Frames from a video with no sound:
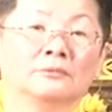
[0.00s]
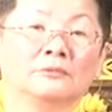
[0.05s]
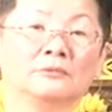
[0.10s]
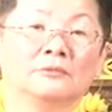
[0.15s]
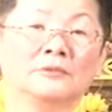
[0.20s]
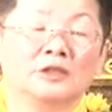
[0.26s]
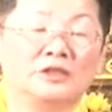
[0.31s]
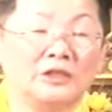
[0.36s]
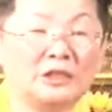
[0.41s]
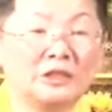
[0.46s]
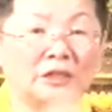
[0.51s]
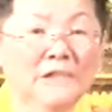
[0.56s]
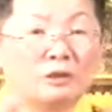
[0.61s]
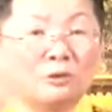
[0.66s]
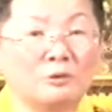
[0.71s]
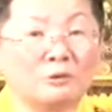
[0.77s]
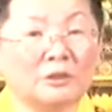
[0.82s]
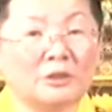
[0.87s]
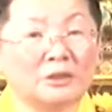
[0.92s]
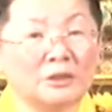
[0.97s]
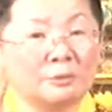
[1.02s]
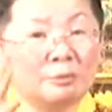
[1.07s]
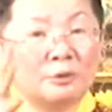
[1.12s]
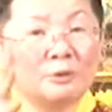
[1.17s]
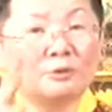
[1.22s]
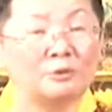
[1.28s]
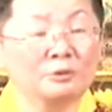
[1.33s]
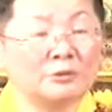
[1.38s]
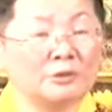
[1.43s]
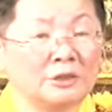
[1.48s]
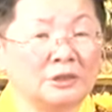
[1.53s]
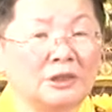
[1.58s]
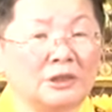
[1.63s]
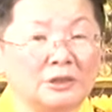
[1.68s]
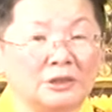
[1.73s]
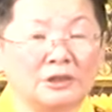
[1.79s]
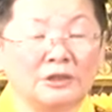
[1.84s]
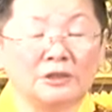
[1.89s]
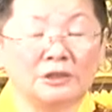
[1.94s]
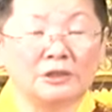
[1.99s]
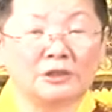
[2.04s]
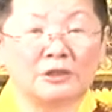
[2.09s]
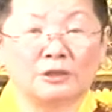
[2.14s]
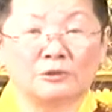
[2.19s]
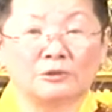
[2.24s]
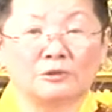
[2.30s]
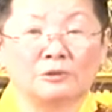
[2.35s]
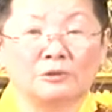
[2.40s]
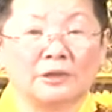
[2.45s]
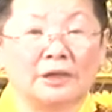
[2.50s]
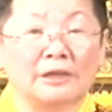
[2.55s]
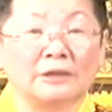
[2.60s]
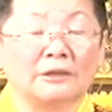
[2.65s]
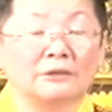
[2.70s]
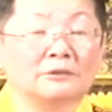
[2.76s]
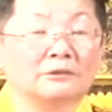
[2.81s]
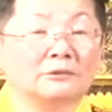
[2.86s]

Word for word: 你今天过得这么苦，是你自己制造出来的。